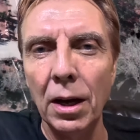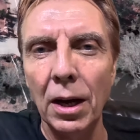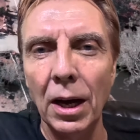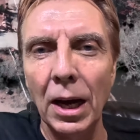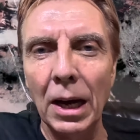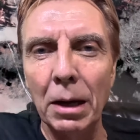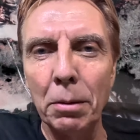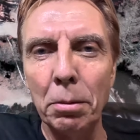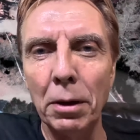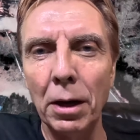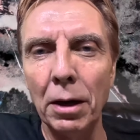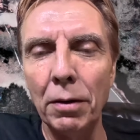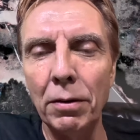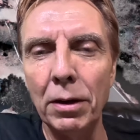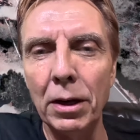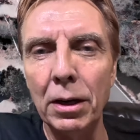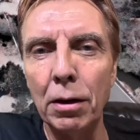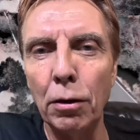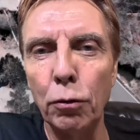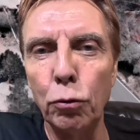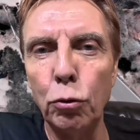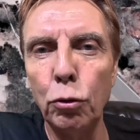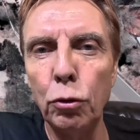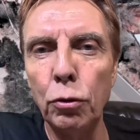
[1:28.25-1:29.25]
Aber wenn ich
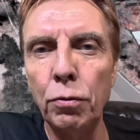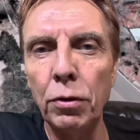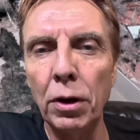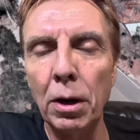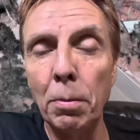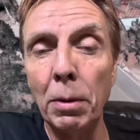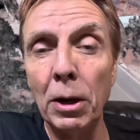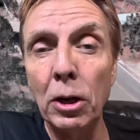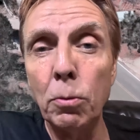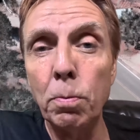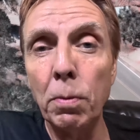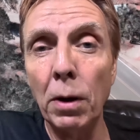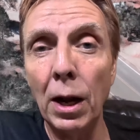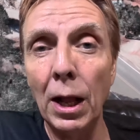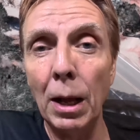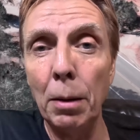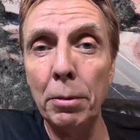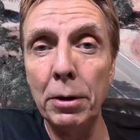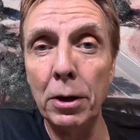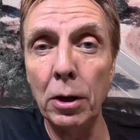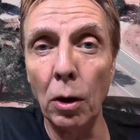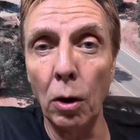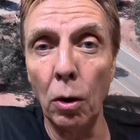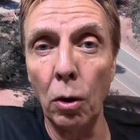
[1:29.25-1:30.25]
das gut finde, manchmal habe
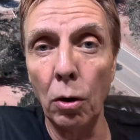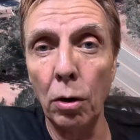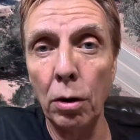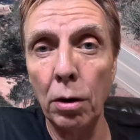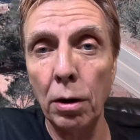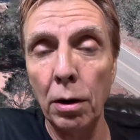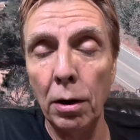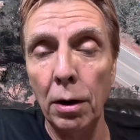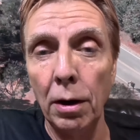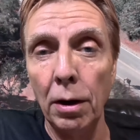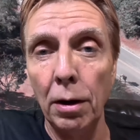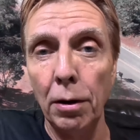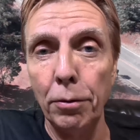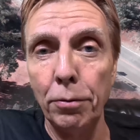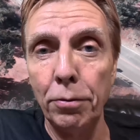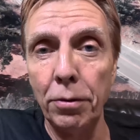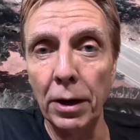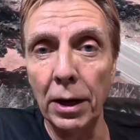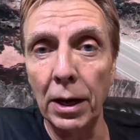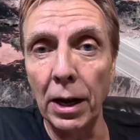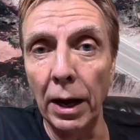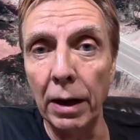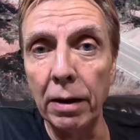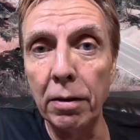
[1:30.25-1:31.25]
ich auch
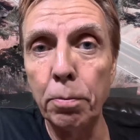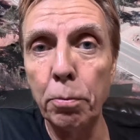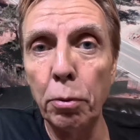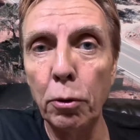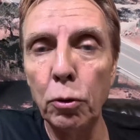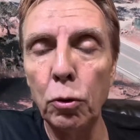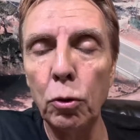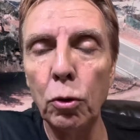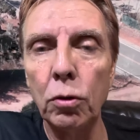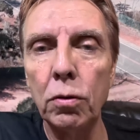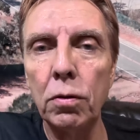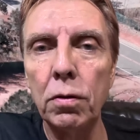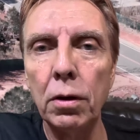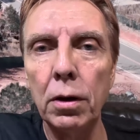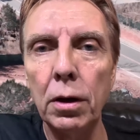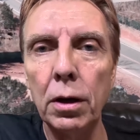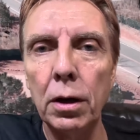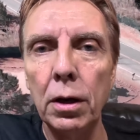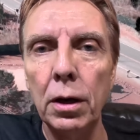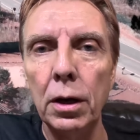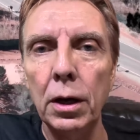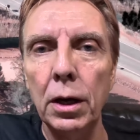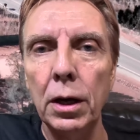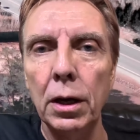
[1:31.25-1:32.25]

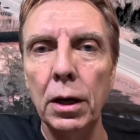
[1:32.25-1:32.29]
Vergleichsprodukte,